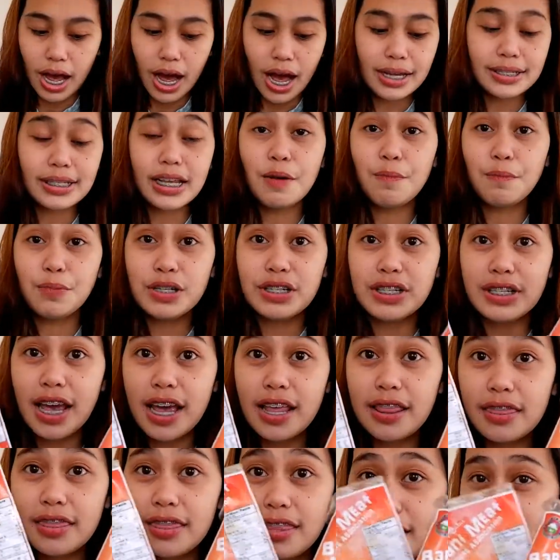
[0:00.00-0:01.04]
as I
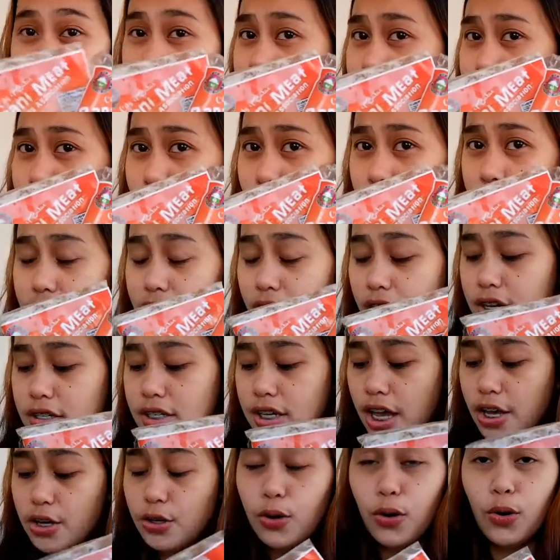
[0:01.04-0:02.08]
present this product,
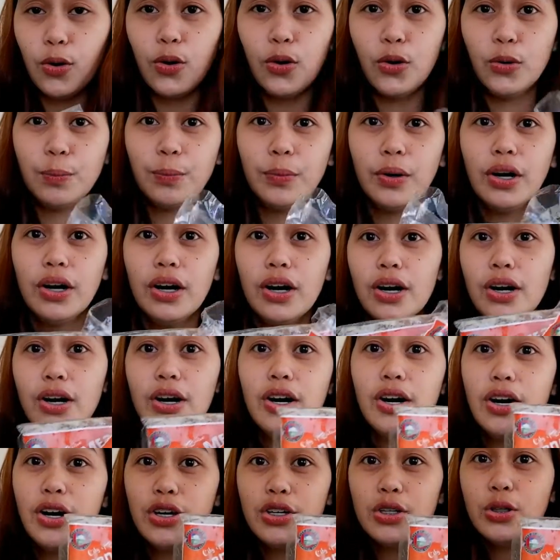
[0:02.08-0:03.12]
I hope
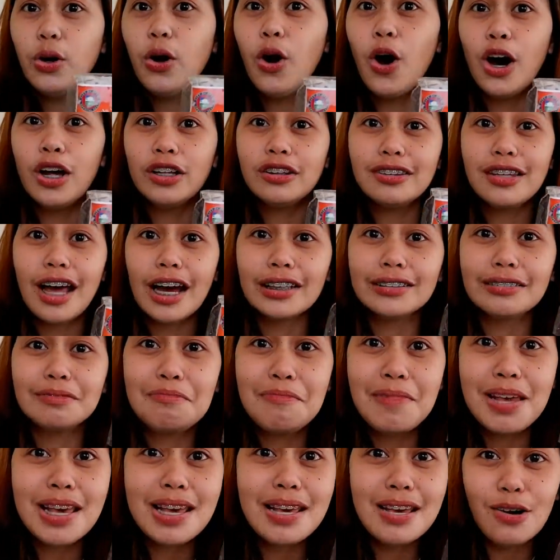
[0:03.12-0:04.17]
you contact
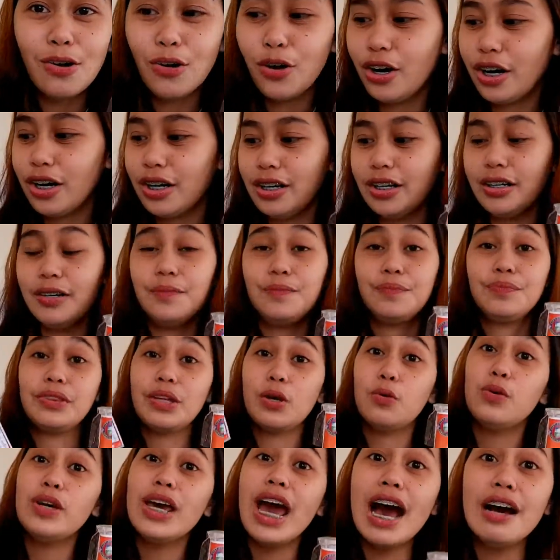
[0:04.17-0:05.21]
me or
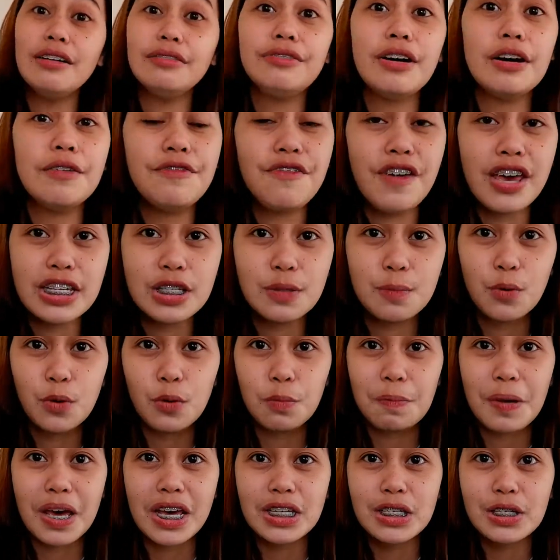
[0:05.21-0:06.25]
we have a Facebook
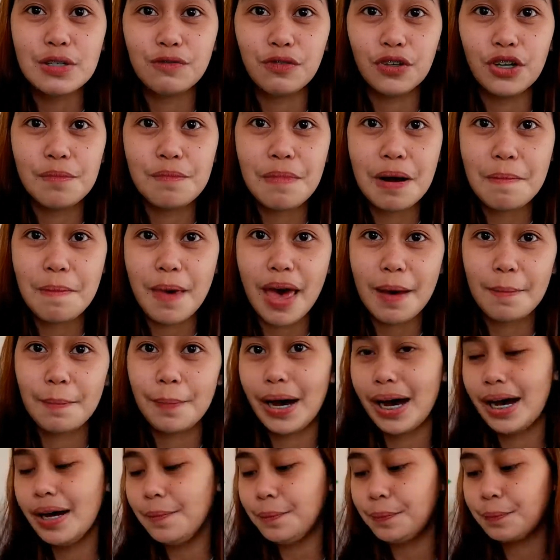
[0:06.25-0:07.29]
page for
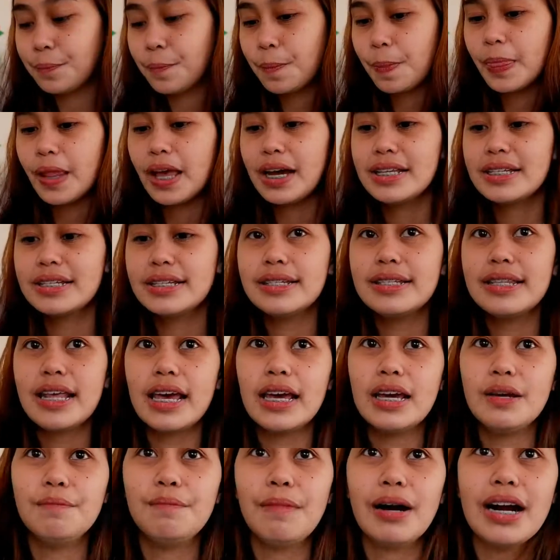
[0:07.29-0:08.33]
Bamepa. It's
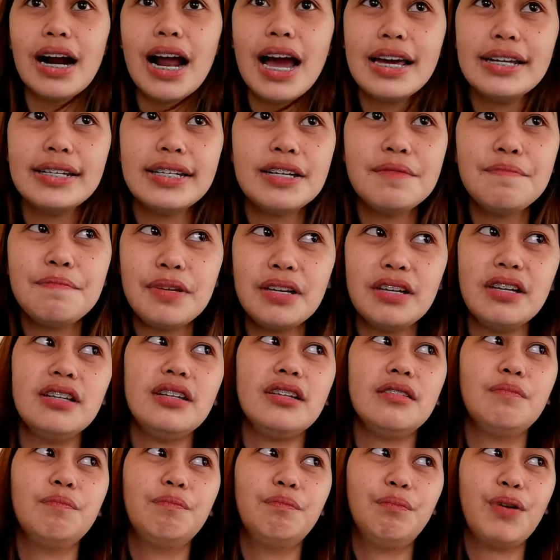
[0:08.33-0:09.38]
named Barani Meat
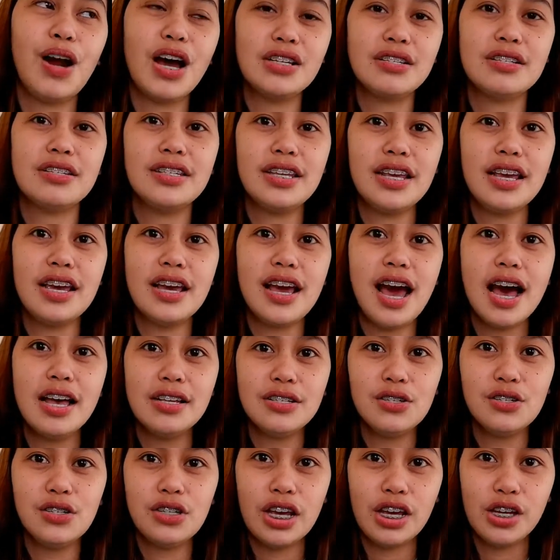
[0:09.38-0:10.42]
Processing
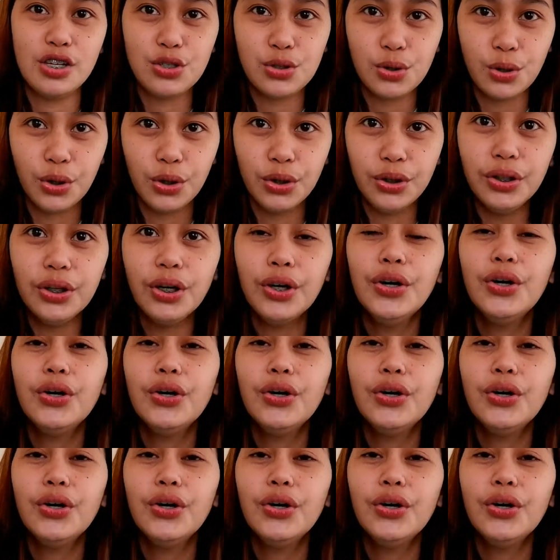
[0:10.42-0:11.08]
Association.